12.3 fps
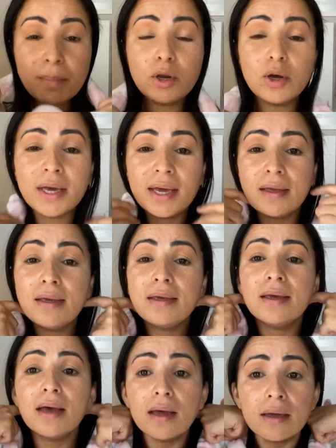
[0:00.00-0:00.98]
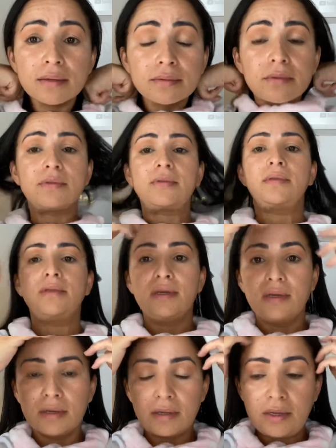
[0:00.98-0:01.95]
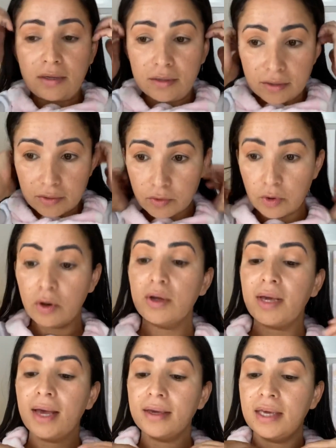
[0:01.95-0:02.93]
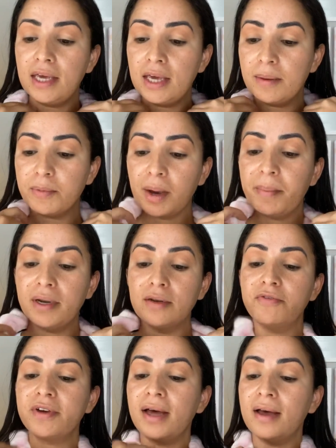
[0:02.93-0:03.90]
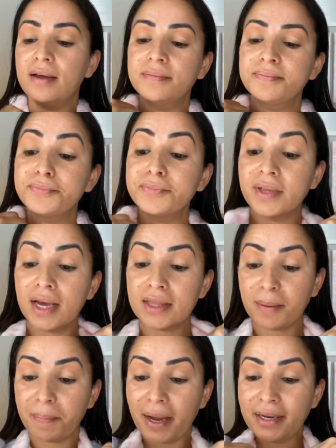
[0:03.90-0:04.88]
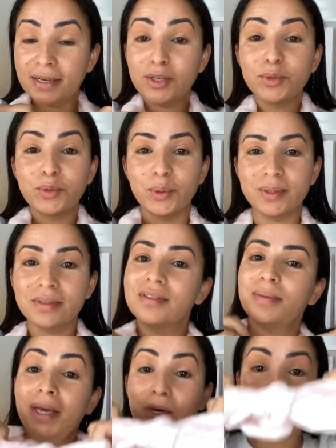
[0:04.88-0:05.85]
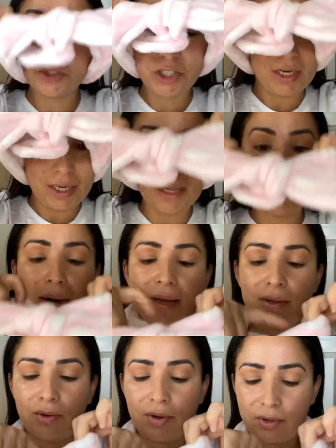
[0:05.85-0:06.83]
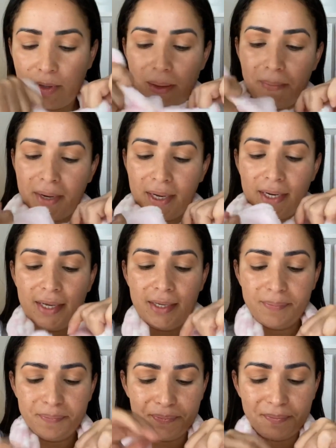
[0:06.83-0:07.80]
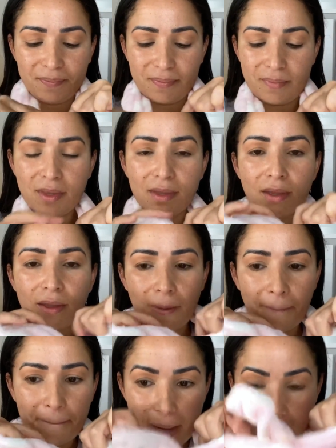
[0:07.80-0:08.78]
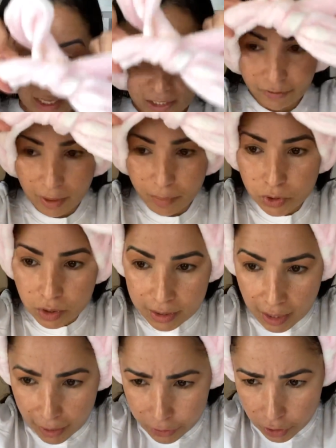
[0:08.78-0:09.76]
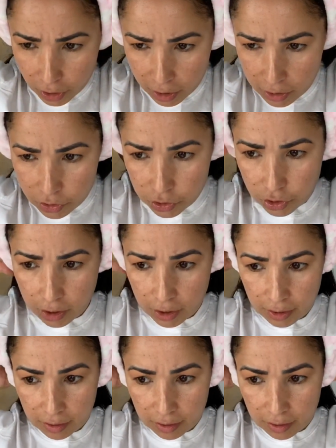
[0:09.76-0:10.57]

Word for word: blogueirinha colocar aqui pro cabelo não ficar atrapalhando. Se bem que eu não tinha nem lembrado, agora que eu lembrei, né? Mas vamos usar, gente.